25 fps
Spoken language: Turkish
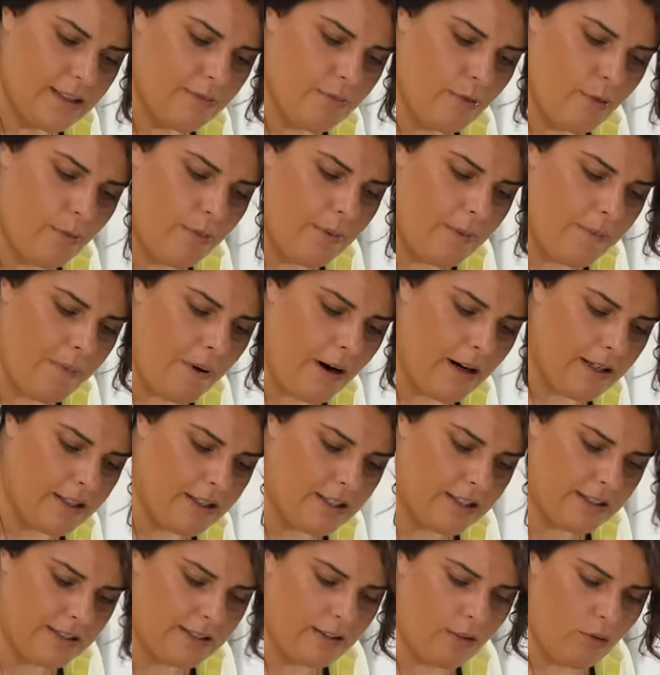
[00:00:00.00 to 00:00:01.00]
Şimdi böyle bir
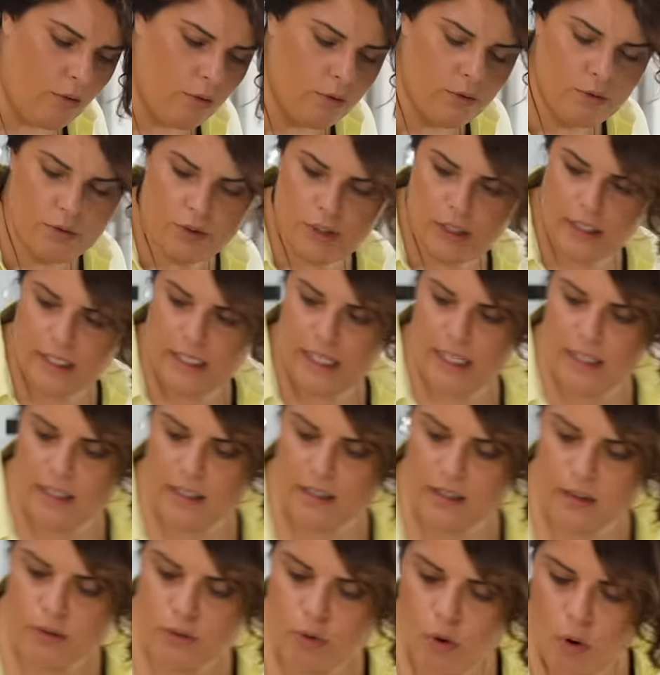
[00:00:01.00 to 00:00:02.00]
parçası olunca
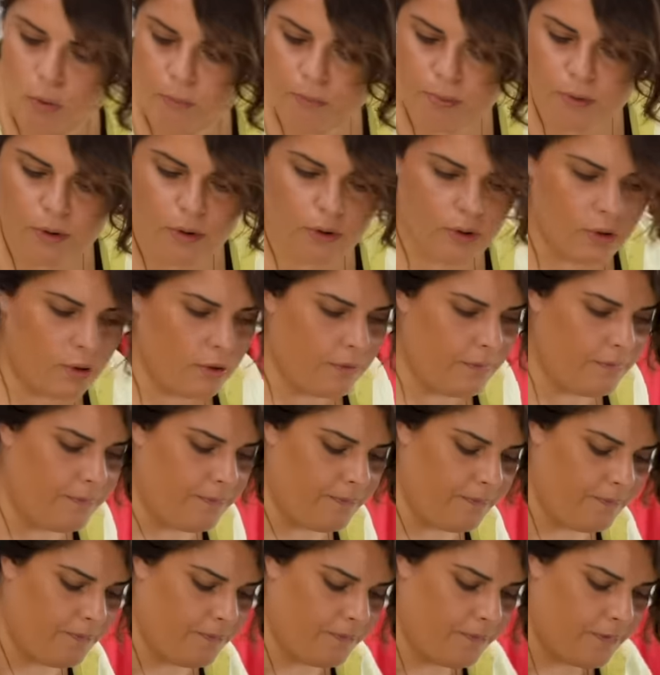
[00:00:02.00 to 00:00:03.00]
kenara topluyorum.
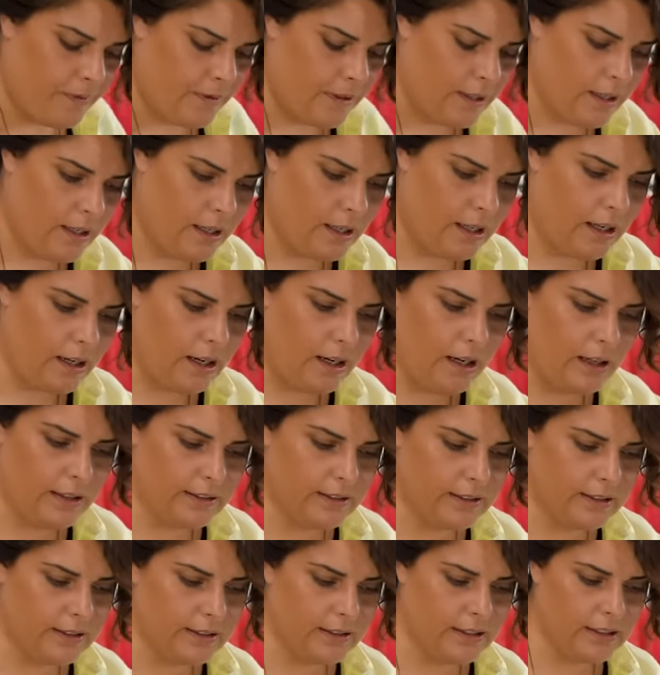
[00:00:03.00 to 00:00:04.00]

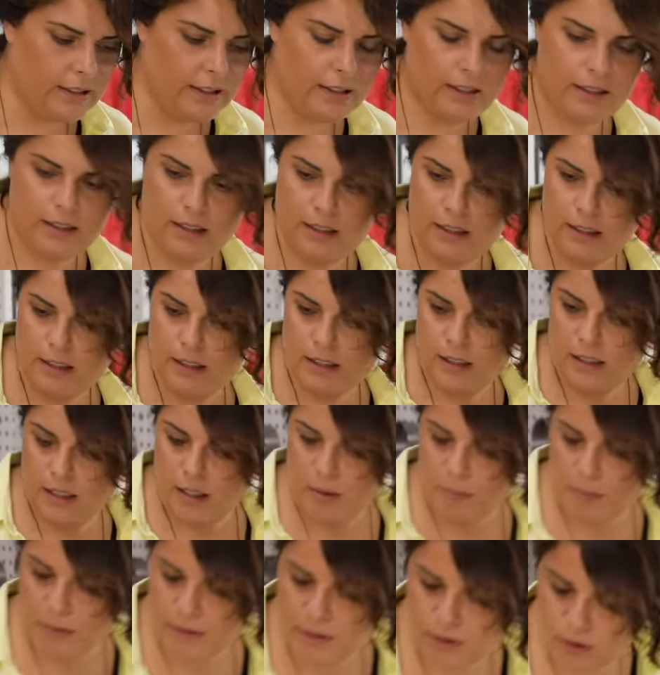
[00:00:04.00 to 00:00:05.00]
Altını
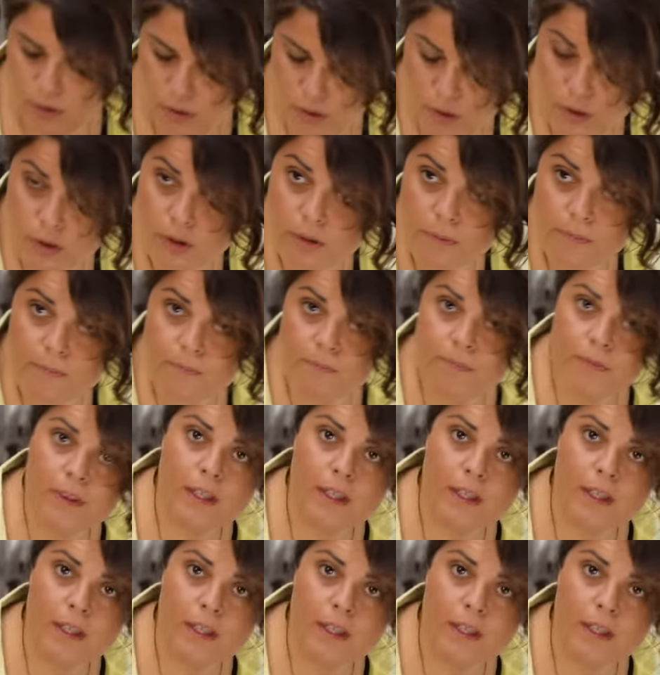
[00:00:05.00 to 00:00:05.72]
kapatıyorum.